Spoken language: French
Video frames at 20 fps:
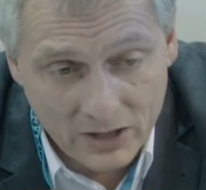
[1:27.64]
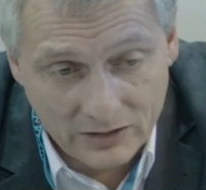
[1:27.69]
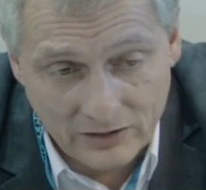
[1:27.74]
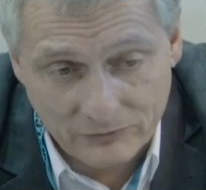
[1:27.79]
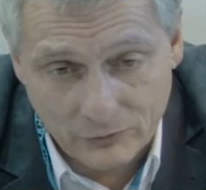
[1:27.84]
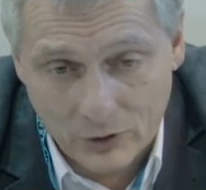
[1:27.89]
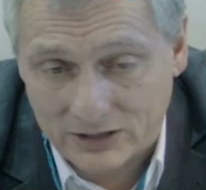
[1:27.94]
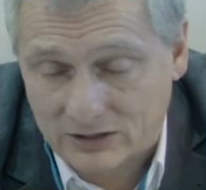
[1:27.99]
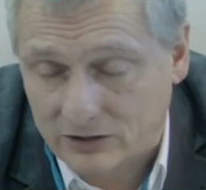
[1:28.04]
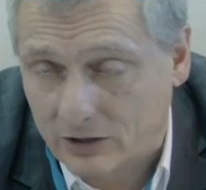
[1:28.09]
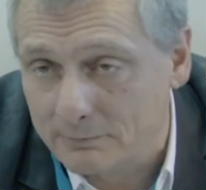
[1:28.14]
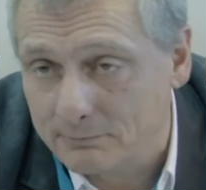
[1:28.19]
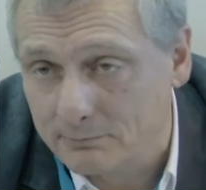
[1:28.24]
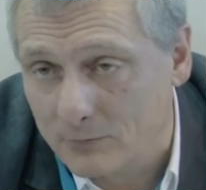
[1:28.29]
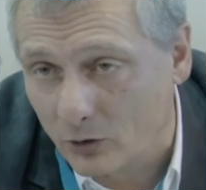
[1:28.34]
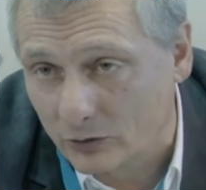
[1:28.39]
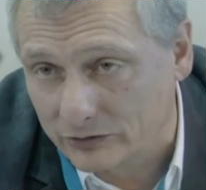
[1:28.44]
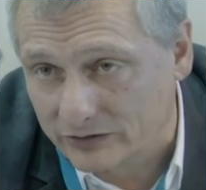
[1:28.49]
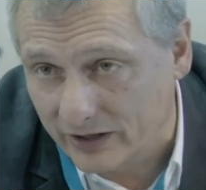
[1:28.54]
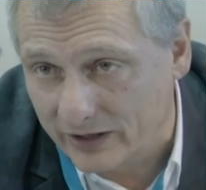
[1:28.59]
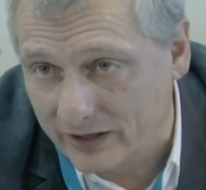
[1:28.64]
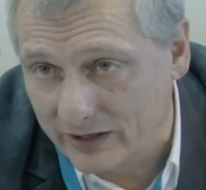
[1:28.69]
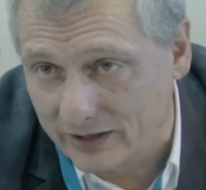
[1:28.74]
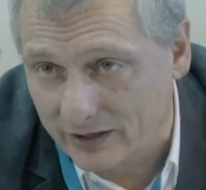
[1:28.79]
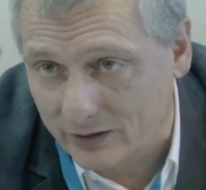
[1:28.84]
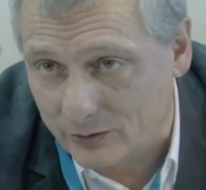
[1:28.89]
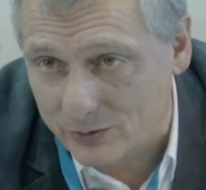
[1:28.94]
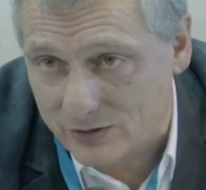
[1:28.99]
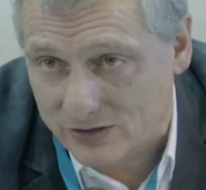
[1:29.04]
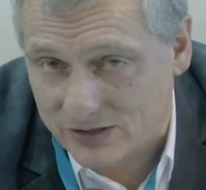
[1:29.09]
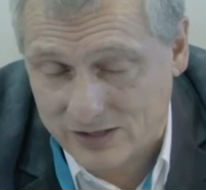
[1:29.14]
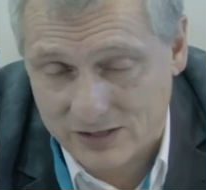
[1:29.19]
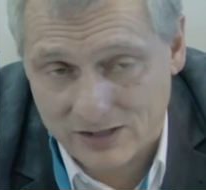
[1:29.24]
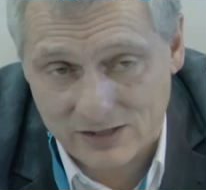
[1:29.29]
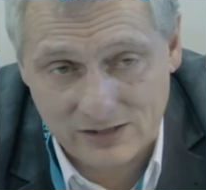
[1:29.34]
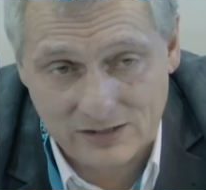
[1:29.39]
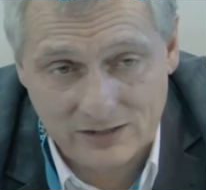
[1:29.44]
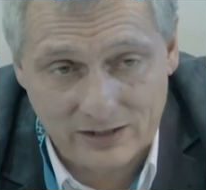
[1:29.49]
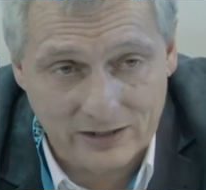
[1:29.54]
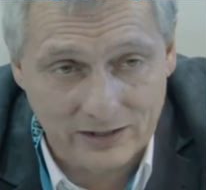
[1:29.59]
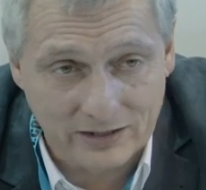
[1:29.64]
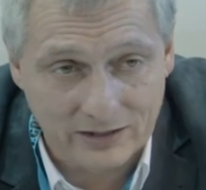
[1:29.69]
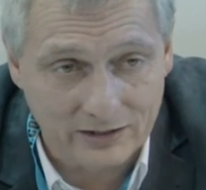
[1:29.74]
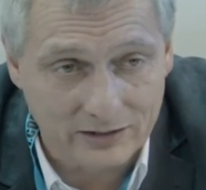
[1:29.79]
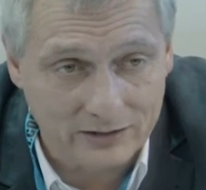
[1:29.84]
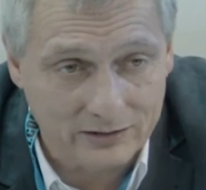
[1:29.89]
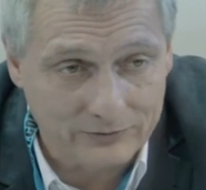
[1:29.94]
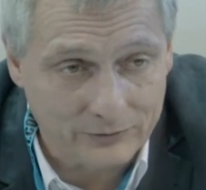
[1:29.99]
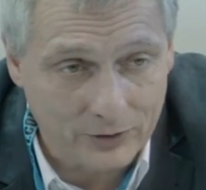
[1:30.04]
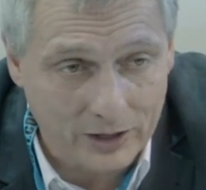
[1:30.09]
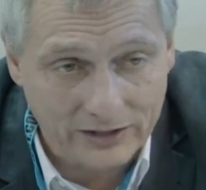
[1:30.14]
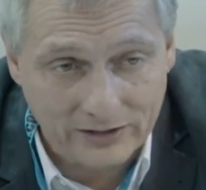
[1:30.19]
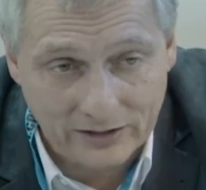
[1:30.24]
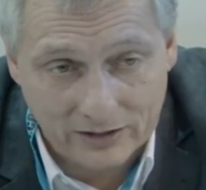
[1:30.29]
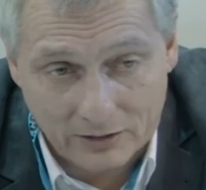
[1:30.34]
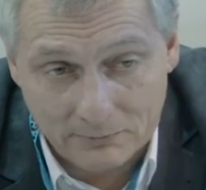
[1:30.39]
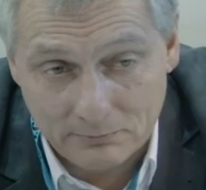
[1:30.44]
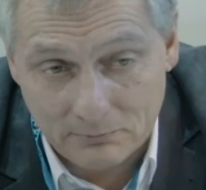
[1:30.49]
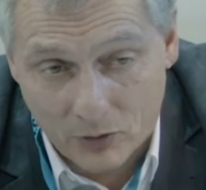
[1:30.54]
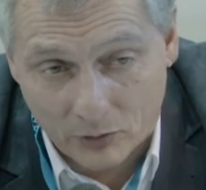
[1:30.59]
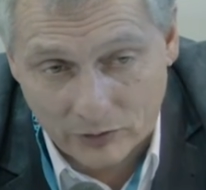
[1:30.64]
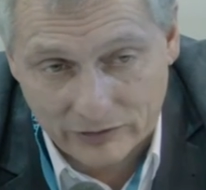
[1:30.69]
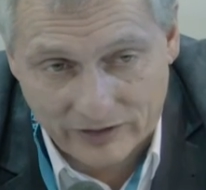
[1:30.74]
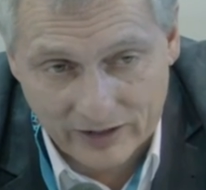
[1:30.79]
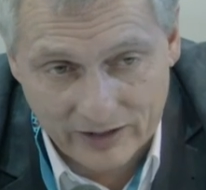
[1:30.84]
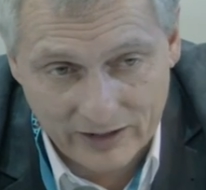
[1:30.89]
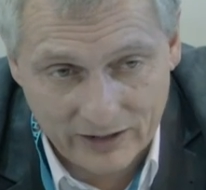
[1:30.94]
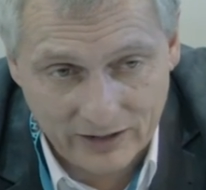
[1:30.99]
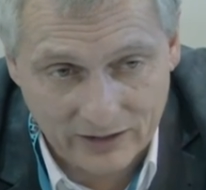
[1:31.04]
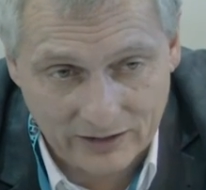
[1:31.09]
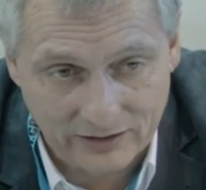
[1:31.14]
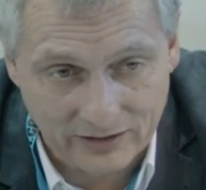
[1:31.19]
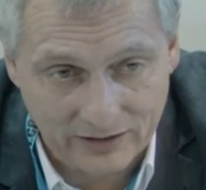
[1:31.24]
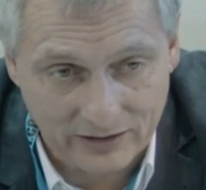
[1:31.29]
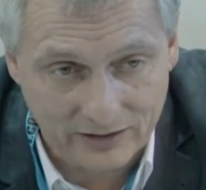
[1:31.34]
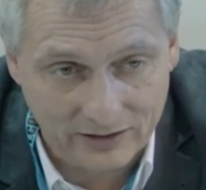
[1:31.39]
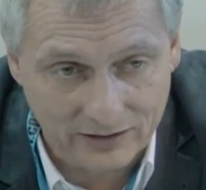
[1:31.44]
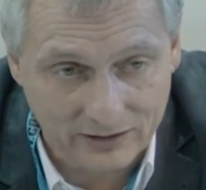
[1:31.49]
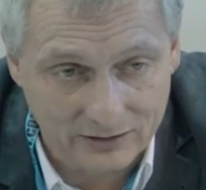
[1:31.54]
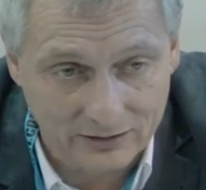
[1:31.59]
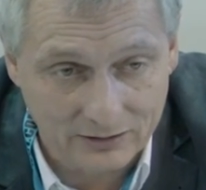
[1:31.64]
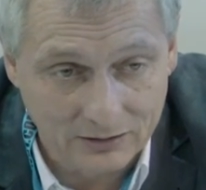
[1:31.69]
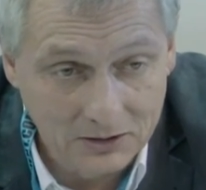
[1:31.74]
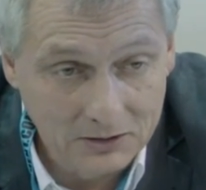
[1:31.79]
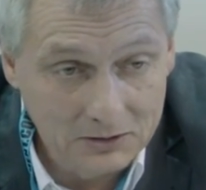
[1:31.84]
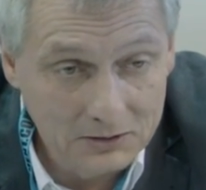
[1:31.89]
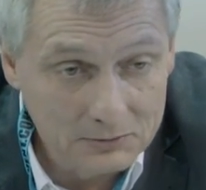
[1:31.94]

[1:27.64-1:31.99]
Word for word: Des, voix de commentaires aussi, des, voilà, des commentaires euh,